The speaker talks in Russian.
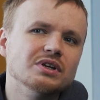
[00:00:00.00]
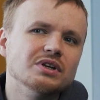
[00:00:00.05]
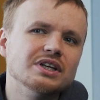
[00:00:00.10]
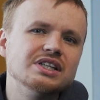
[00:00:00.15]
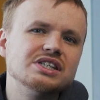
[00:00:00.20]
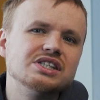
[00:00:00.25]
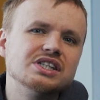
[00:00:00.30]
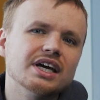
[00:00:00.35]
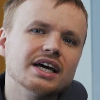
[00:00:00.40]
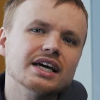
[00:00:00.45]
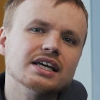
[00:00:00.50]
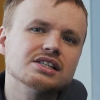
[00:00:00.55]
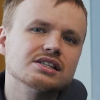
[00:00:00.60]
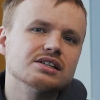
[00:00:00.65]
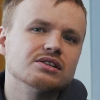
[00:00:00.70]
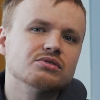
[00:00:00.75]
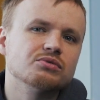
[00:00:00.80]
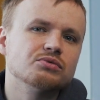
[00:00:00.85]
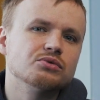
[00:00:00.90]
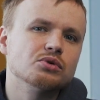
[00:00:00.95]

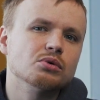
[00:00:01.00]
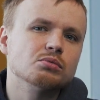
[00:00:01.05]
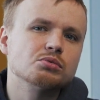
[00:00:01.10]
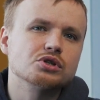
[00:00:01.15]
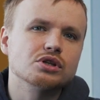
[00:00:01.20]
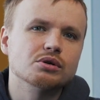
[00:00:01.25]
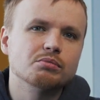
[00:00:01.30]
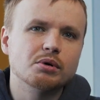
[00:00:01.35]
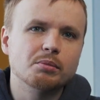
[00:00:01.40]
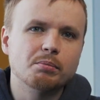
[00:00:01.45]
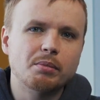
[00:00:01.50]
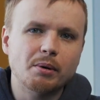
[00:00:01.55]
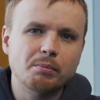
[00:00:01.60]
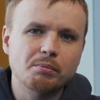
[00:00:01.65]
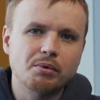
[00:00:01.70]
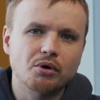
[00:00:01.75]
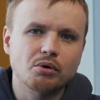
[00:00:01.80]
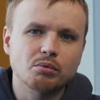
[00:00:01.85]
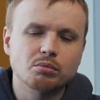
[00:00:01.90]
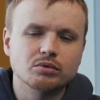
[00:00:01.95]
интересен в том, чтобы
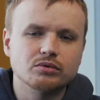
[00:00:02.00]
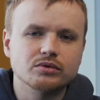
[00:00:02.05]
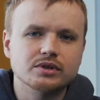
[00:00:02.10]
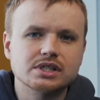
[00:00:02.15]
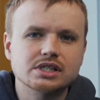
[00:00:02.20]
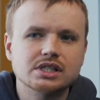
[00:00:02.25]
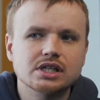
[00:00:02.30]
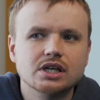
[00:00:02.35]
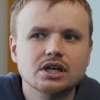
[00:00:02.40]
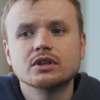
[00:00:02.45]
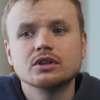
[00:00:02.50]
попробовать.